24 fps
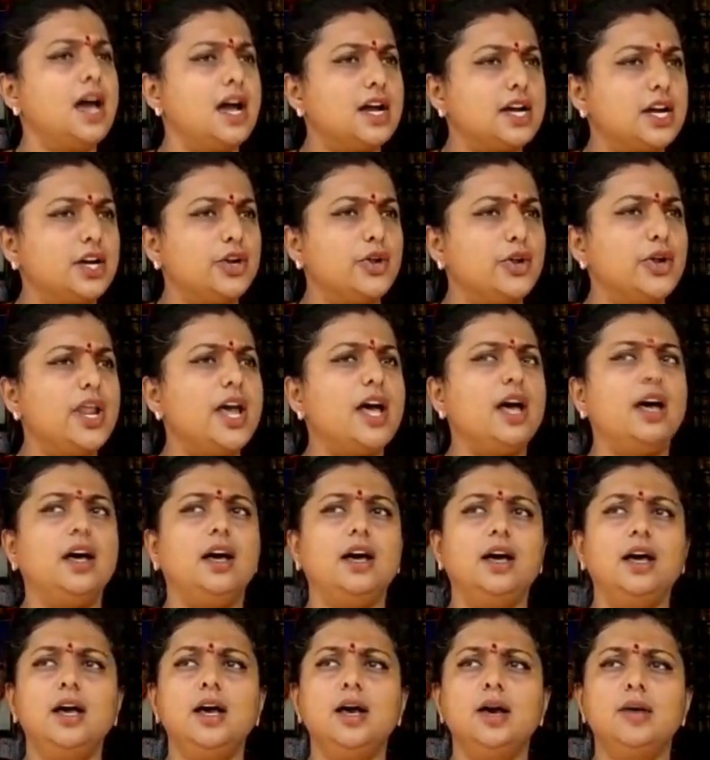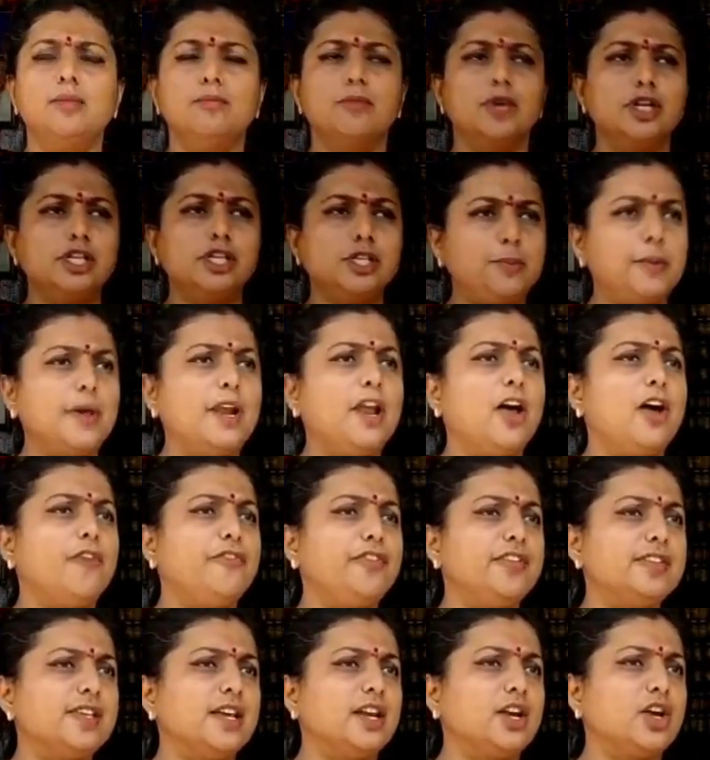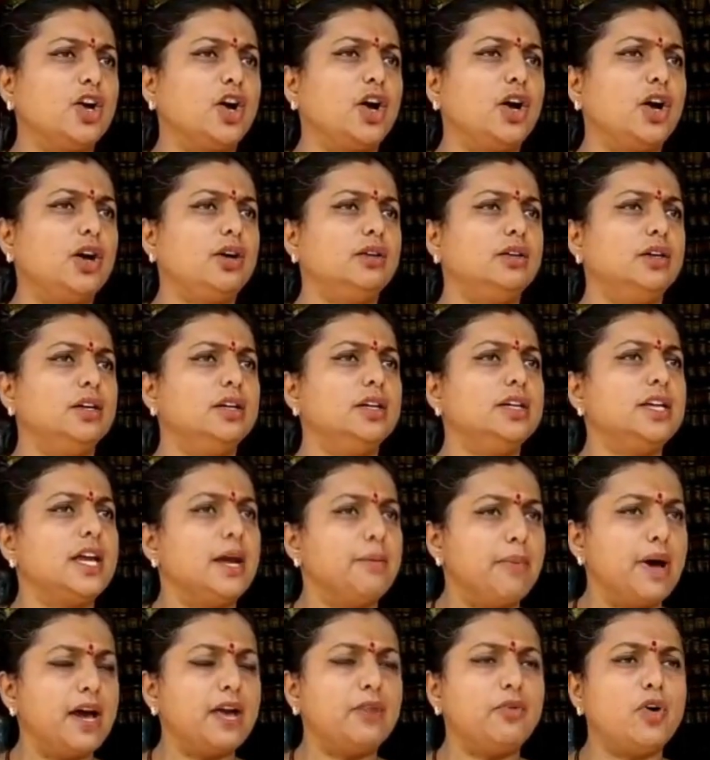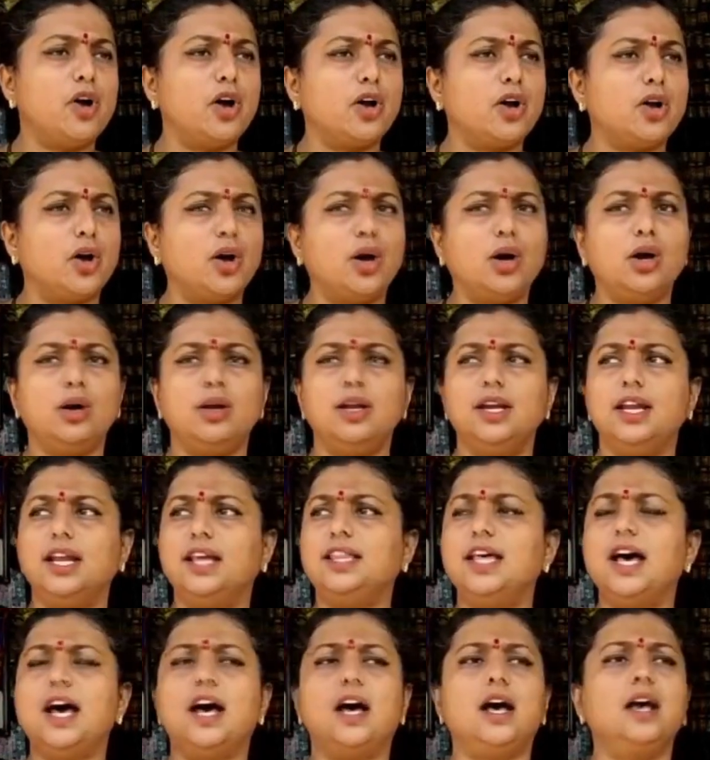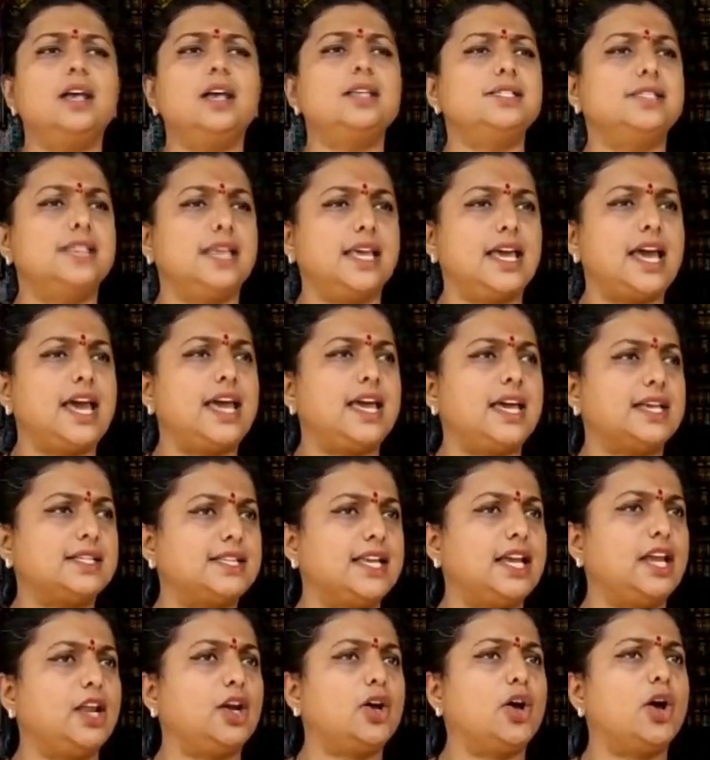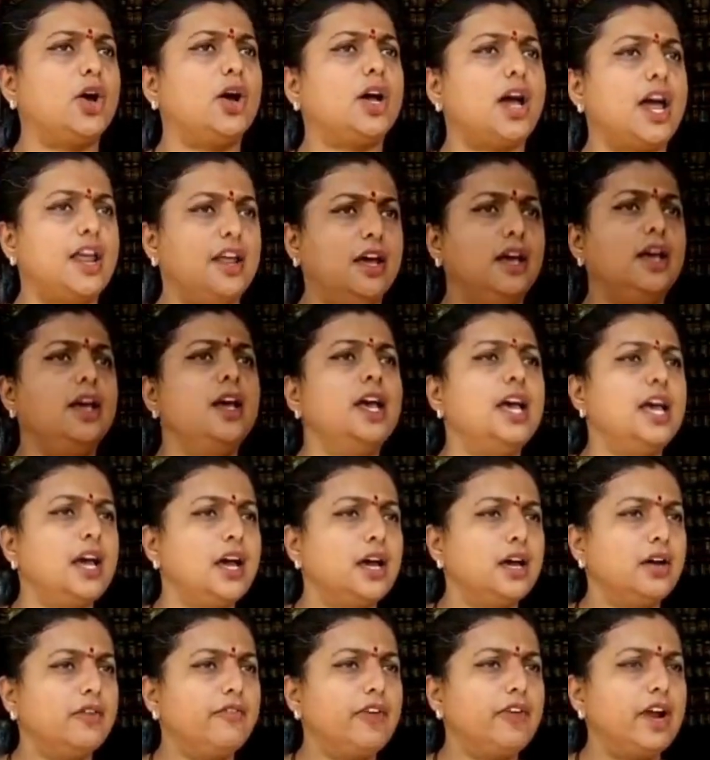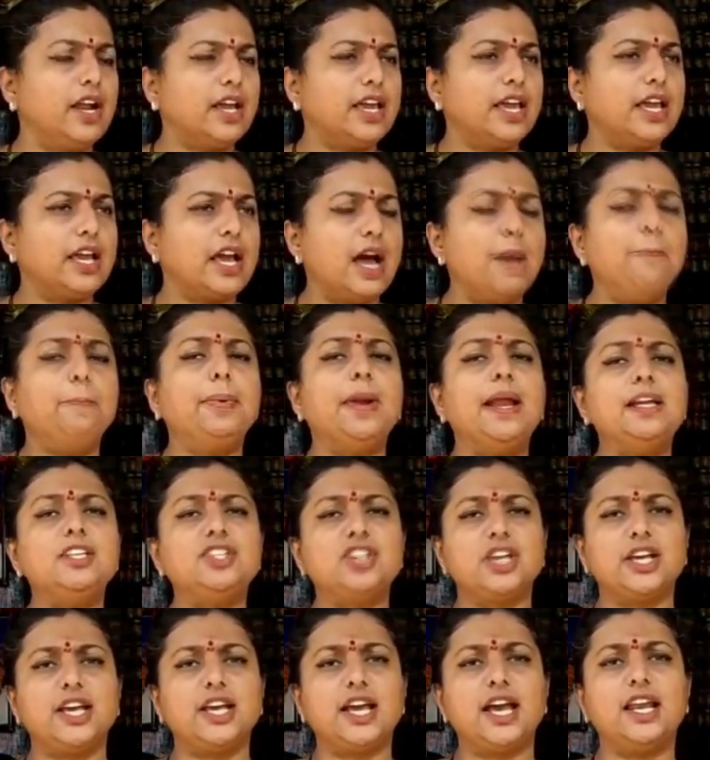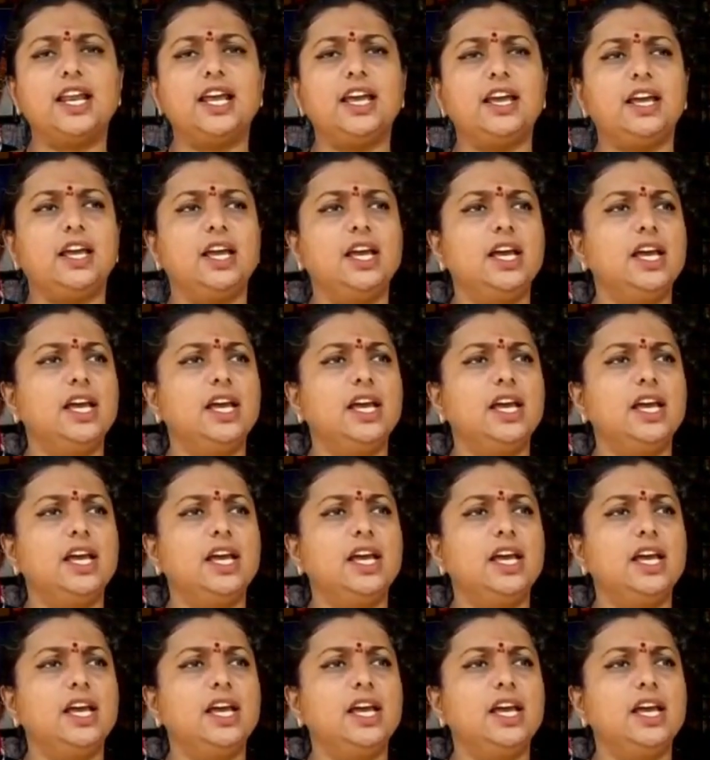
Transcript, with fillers: అక్కడున్న మున్సిపల్ ఆఫీసర్కో ఎంఆర్ఓకో లేదా సిఐఎస్ఐలకో వాళ్ళకి కంప్లైంట్ చేయాలి